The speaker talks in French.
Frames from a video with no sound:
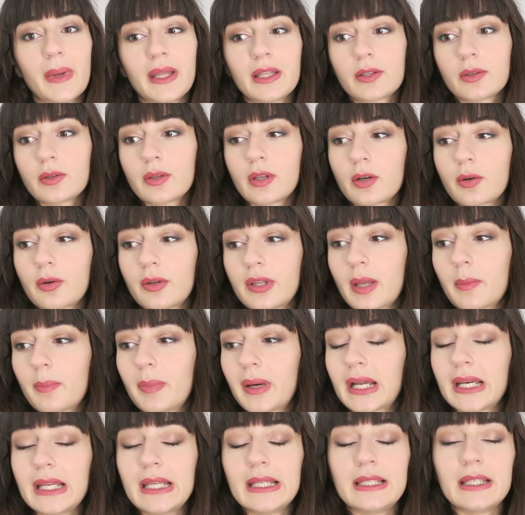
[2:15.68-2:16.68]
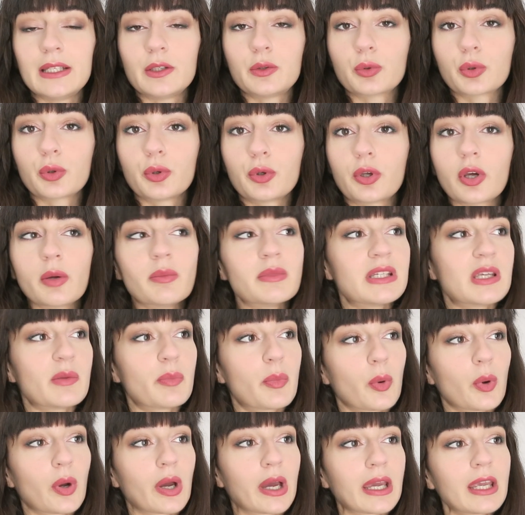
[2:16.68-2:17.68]
Maintenant qu'on a parlé des trucs un
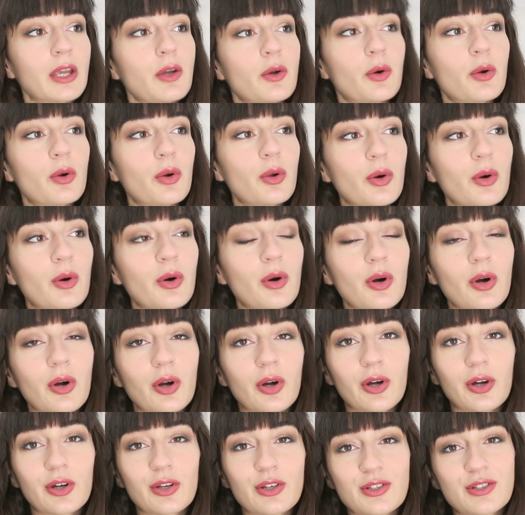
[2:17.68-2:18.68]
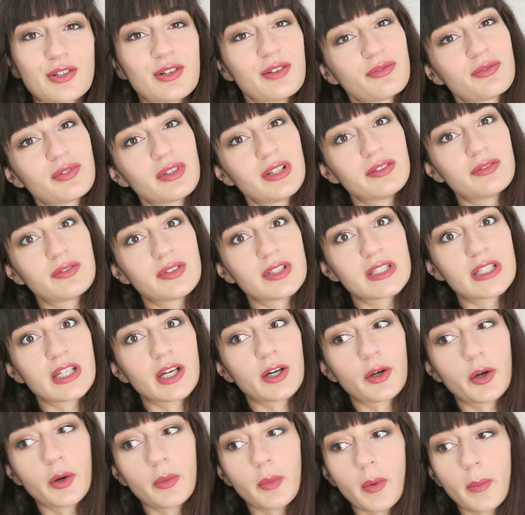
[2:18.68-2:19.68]
petit peu rigolos, euh, je voulais vous
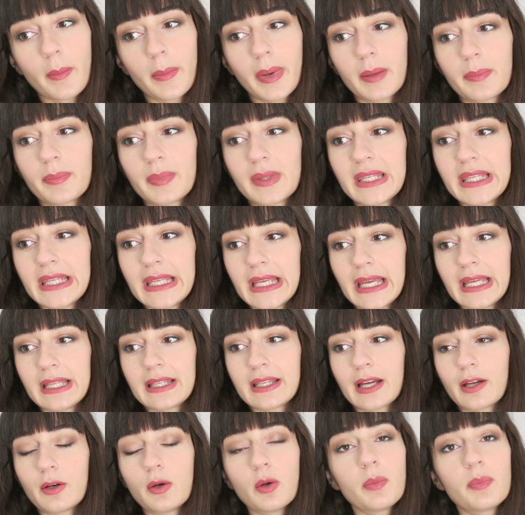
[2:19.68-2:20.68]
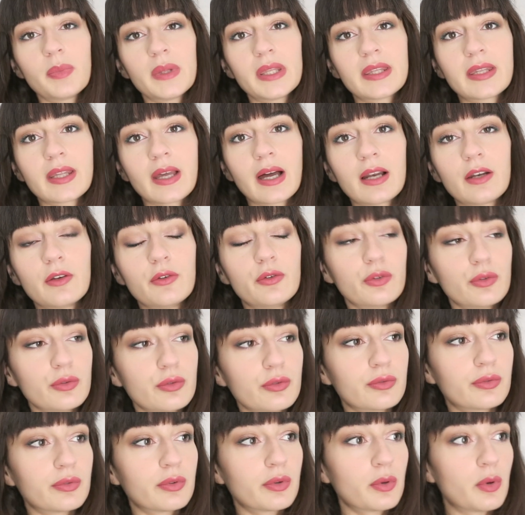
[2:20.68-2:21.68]
dire que mon papy est à l'hôpital de
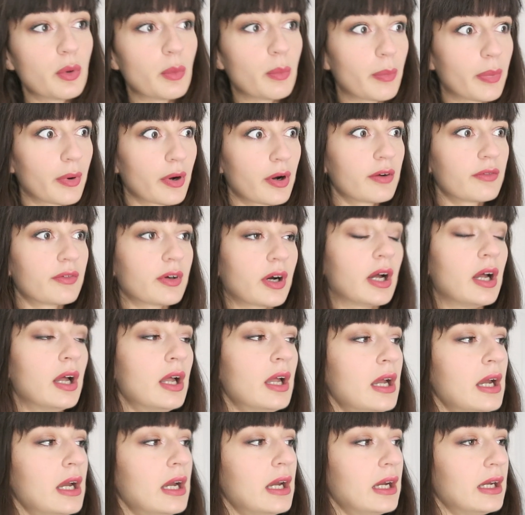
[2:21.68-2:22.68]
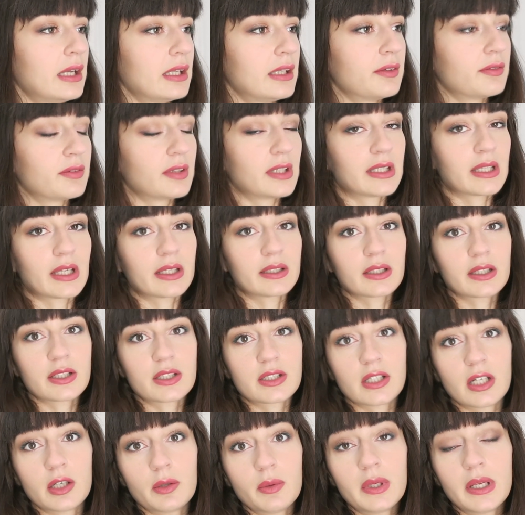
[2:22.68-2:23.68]
nouveau, le pauvre. Il venait de
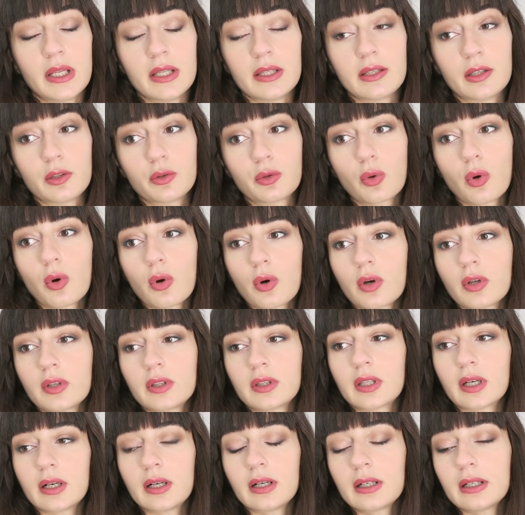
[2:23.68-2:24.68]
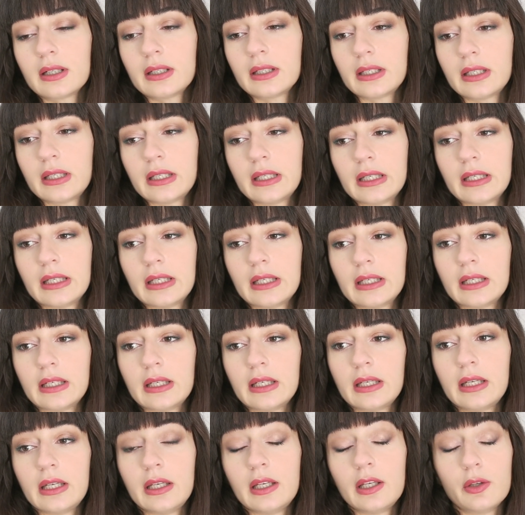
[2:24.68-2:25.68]
rentrer chez lui, il était trop content
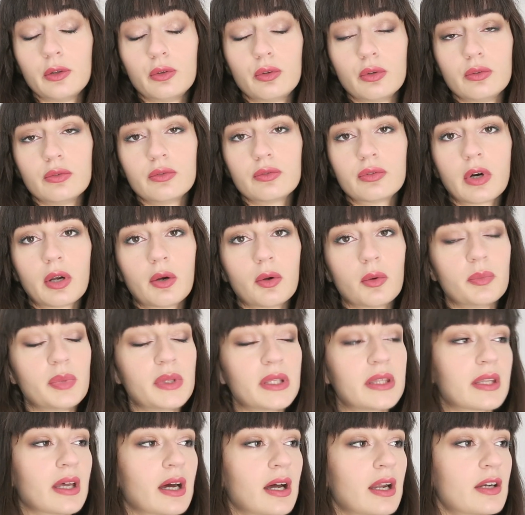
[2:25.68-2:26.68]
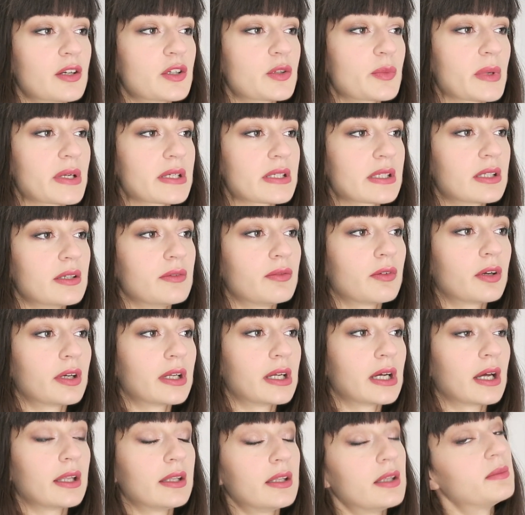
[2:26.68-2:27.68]
et il est de nouveau à l'hôpital. Je pense qu'ils vont
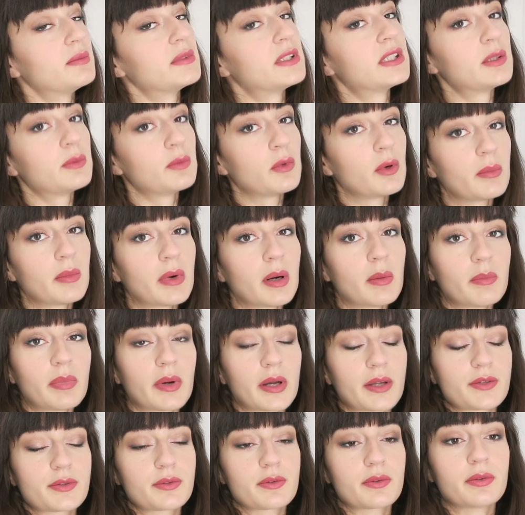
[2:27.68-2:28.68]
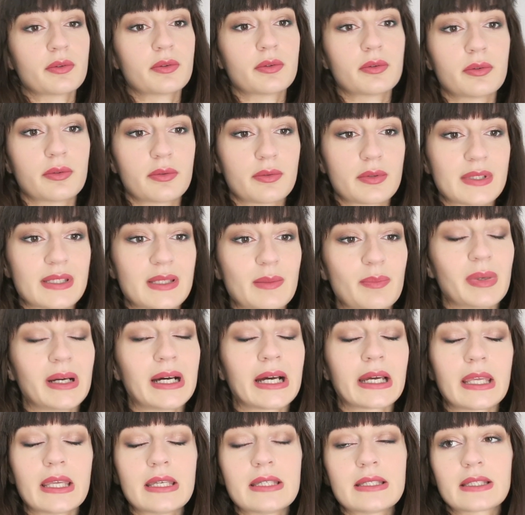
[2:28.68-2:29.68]
le garder un petit moment parce que c'est
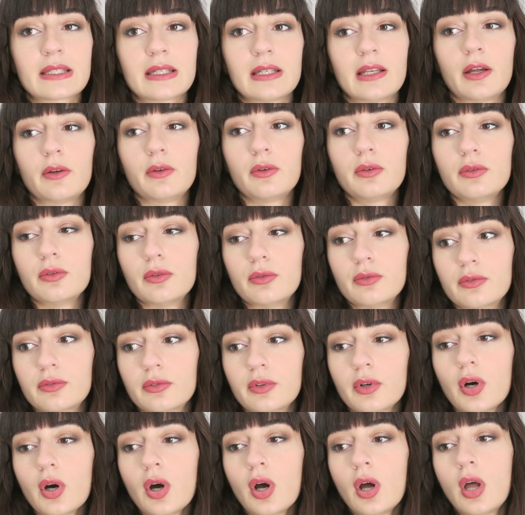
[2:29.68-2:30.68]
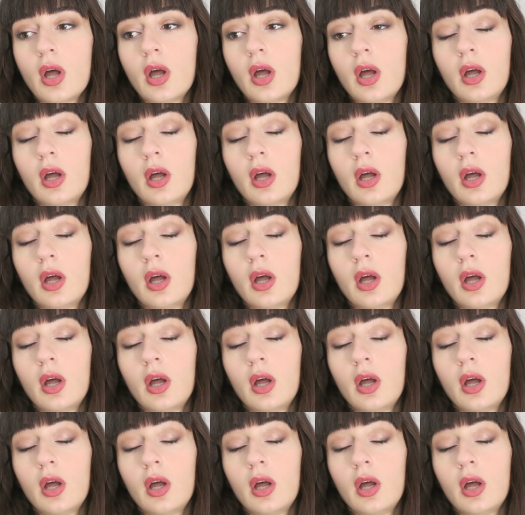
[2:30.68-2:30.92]
pas rien ce qu'il a eu de nouveau.